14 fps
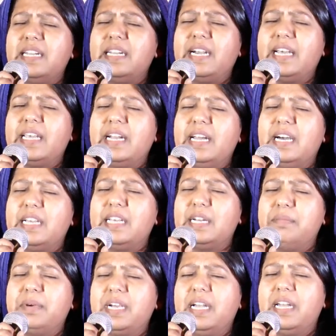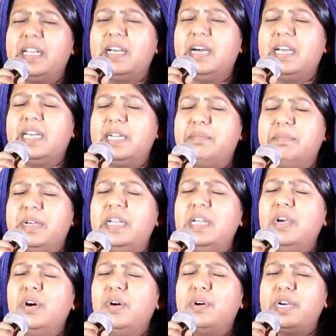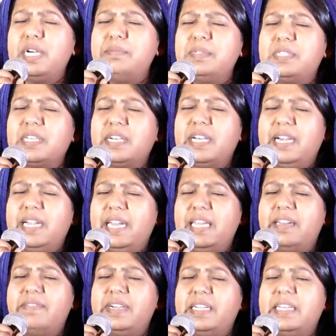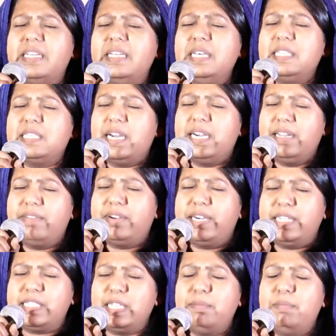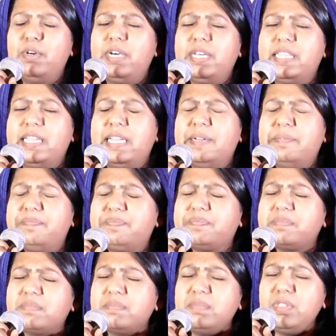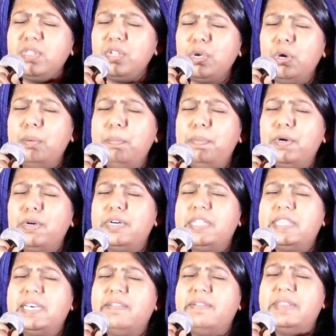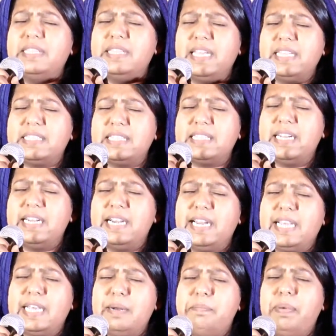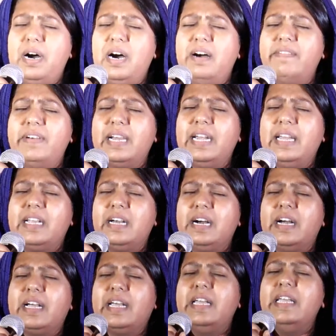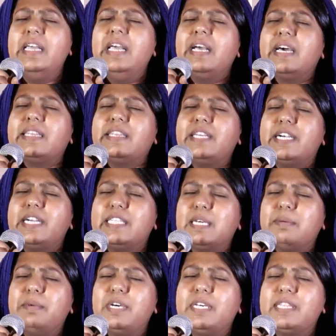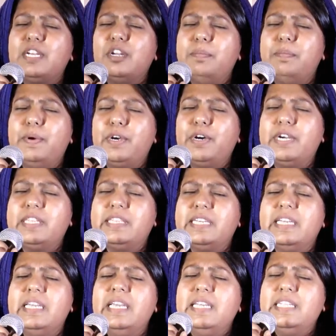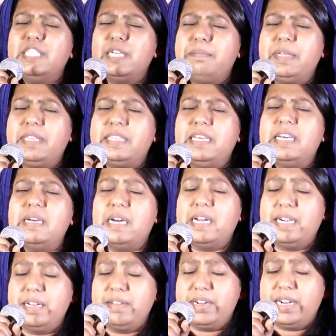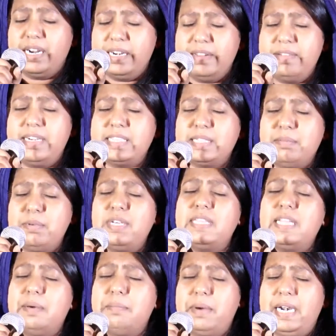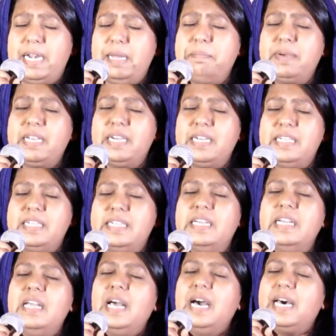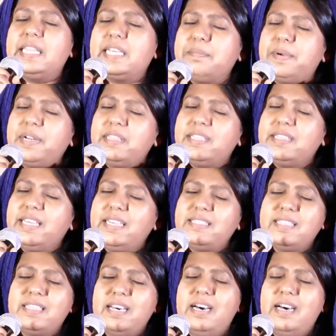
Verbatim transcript: நடக்கிற அக்கிரமங்களுக்காக நம்ம ஒரு நிமிஷம் கண்ணீர் விட்டு ஆண்டவரோட சமூகத்தில் ஒப்பு கொடுத்து அவங்க தேசத்தில் நடக்கிற பாவங்களுக்காக கத்தரோட சமூகத்தில் ஒப்பு கொடுத்து ஜெபித்து ஆண்டவர் ஆண்டவரோட சமூகத்தில் மன்னிப்பு கேட்டுட்டு அதுக்கப்புறம் அந்த தேசத்தை